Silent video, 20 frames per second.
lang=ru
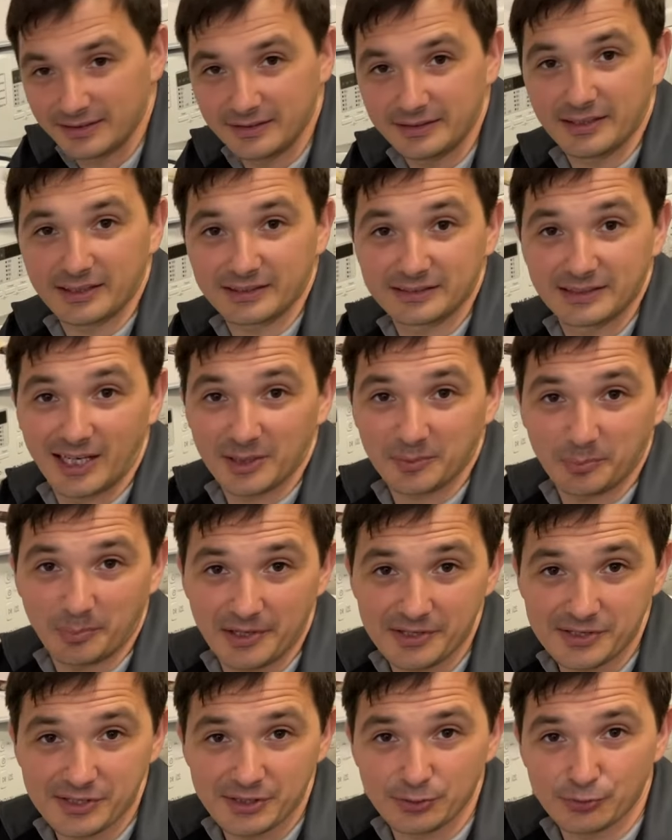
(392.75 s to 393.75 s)
и тогда от
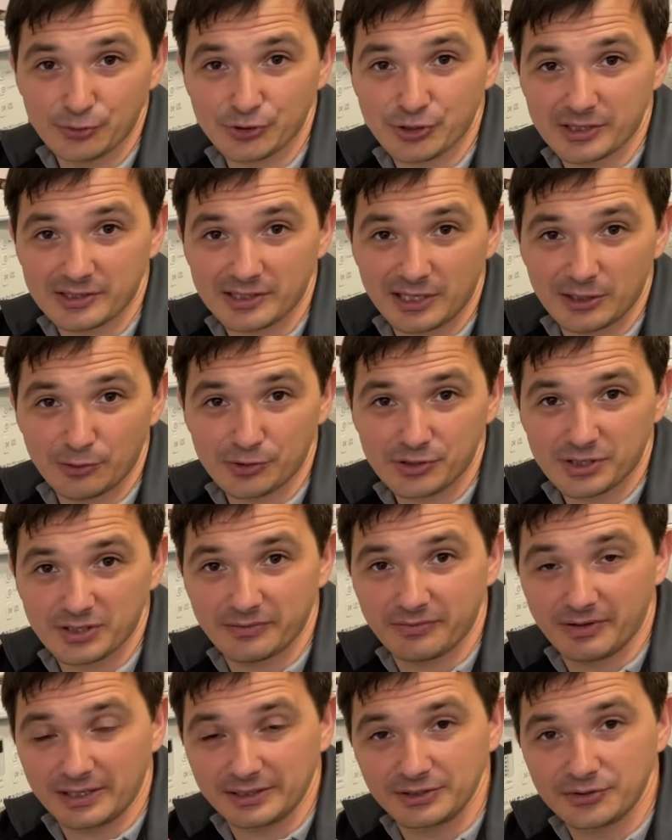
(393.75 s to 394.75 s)
плесени уже остается
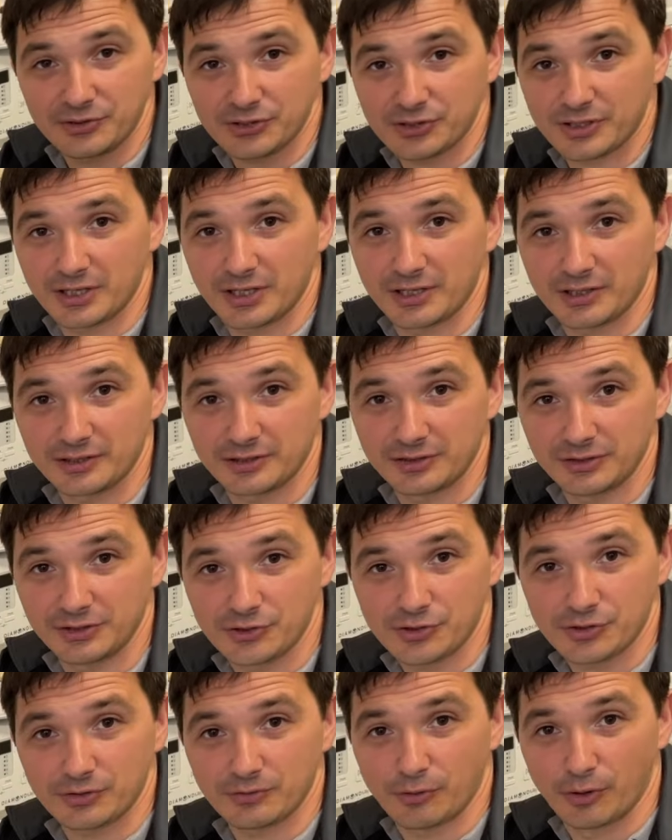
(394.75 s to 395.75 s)
фактически
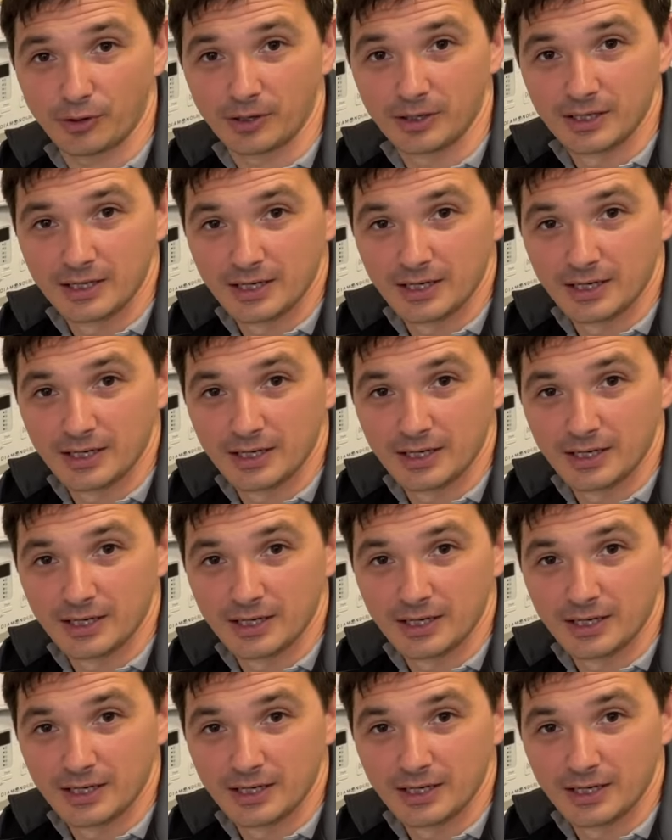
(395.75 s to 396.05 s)
ничего.